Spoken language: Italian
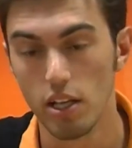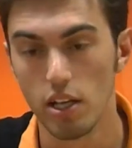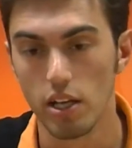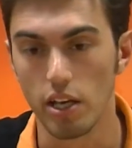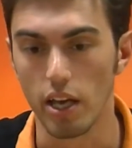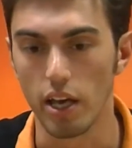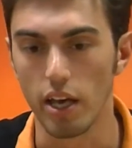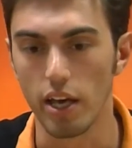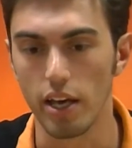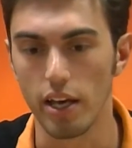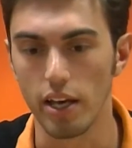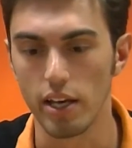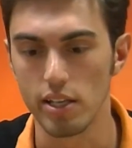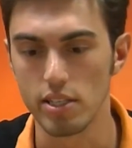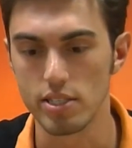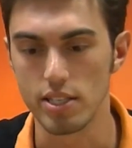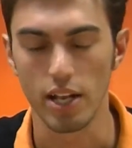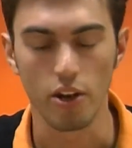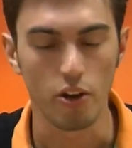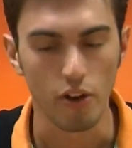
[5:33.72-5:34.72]
Eh,
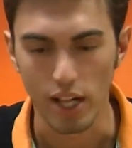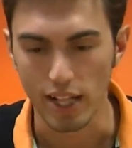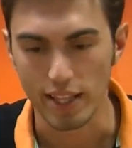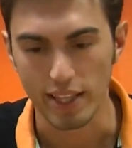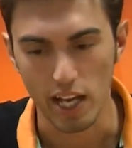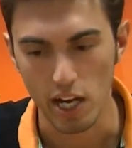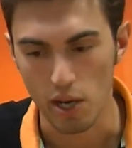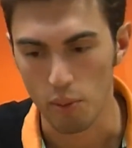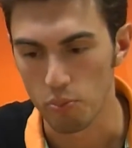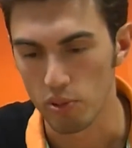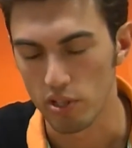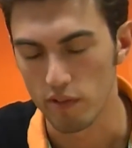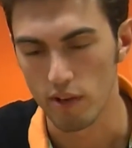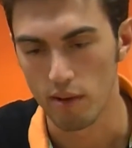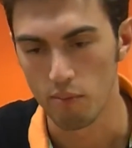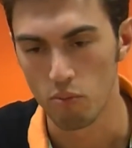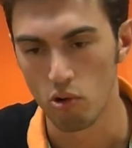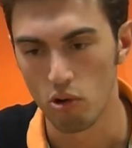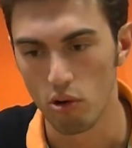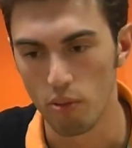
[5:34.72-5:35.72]
se a noi al TAR non
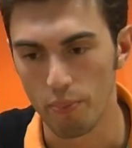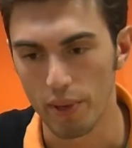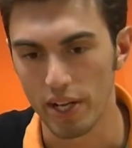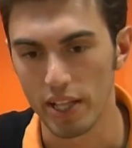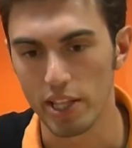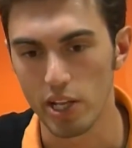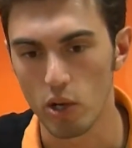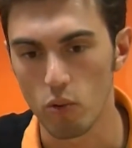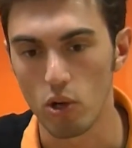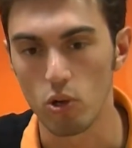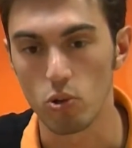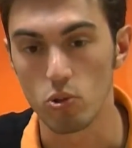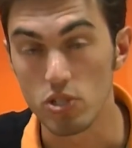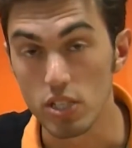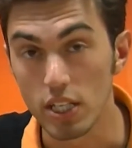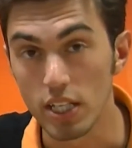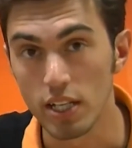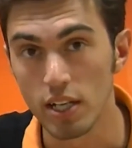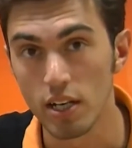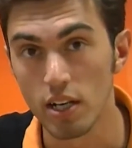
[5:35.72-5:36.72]
potevamo prendere
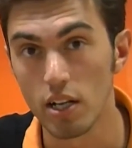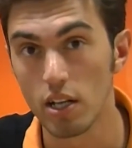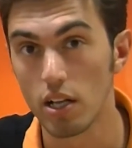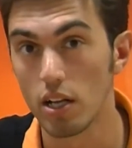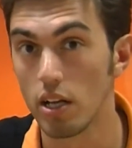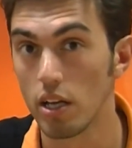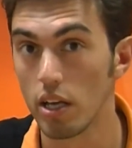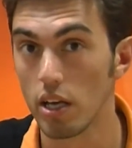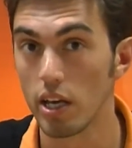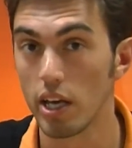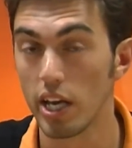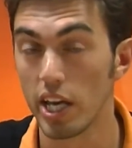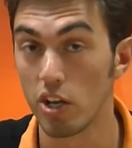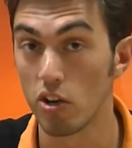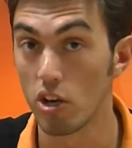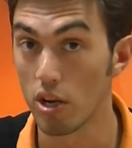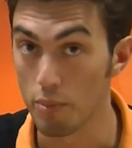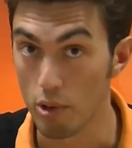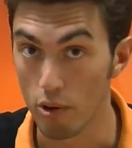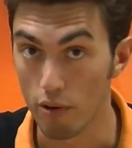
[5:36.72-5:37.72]
qualcosina eh, e
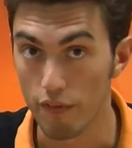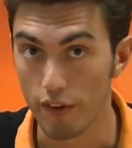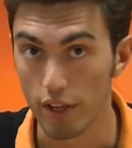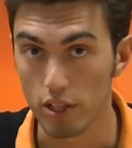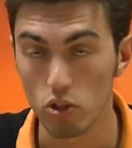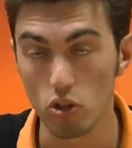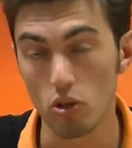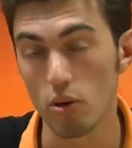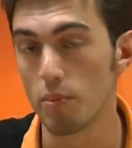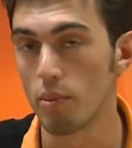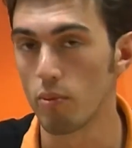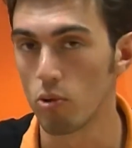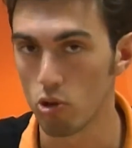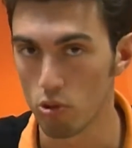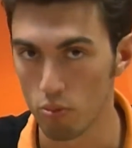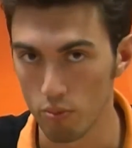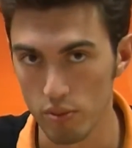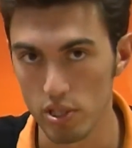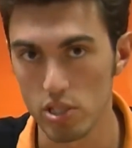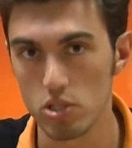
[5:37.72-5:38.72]
non l'abbiamo fatto, abbiamo
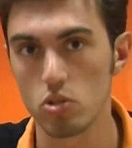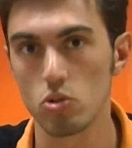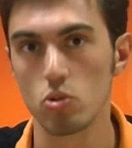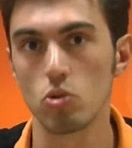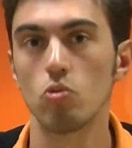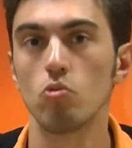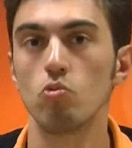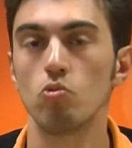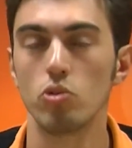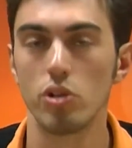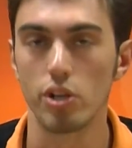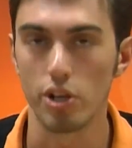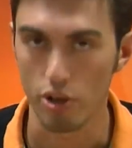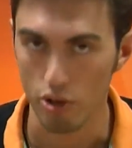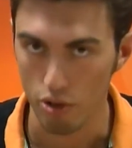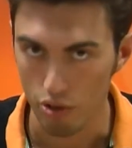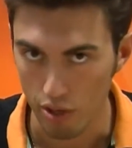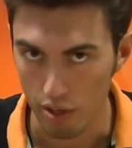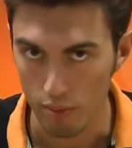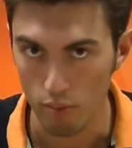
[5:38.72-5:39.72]
commesso un
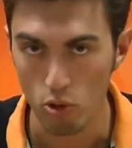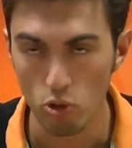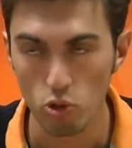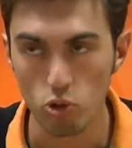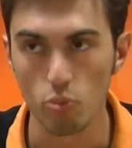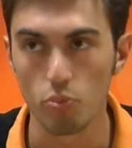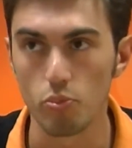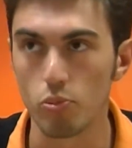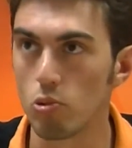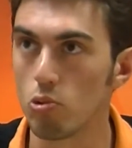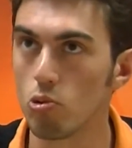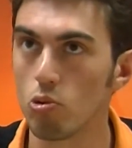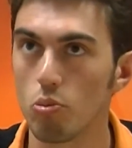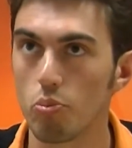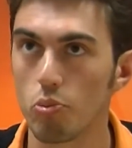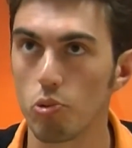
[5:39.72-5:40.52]
errore molto più,